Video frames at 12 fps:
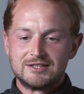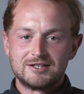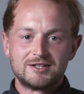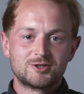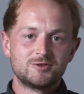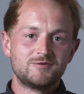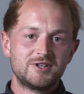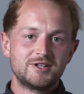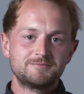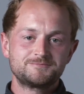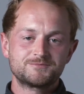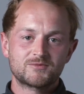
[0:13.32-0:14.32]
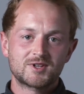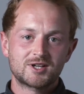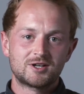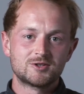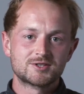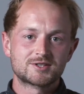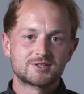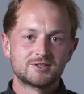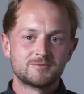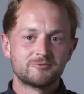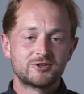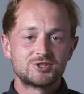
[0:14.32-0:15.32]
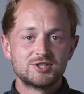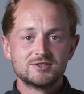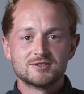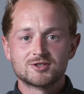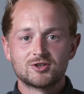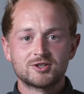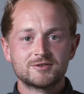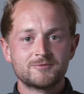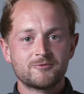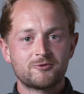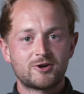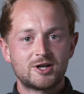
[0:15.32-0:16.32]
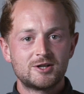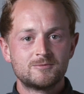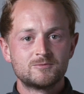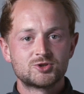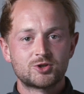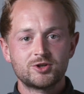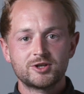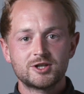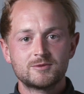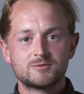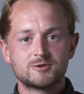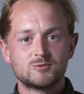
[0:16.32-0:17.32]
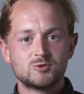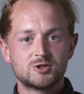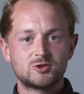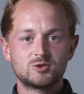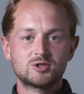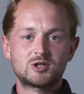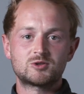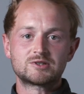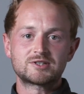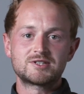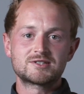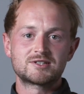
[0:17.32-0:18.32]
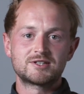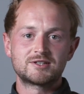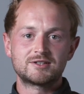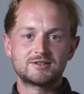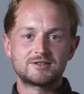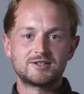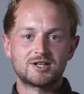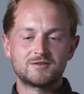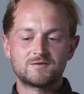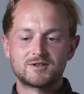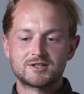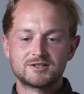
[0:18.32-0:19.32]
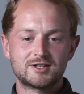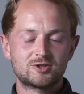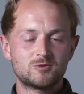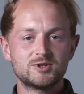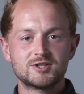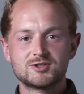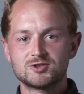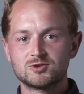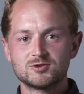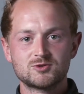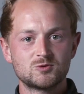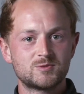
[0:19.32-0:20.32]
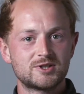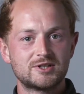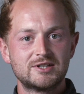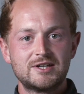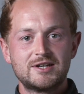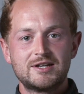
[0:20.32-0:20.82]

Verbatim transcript: äh, äh, Cuvée aus ähm, verschiedenen Sorten, vor allem Scheurebe, Müller-Thurgau und Riesling, die einfach in der Kombination super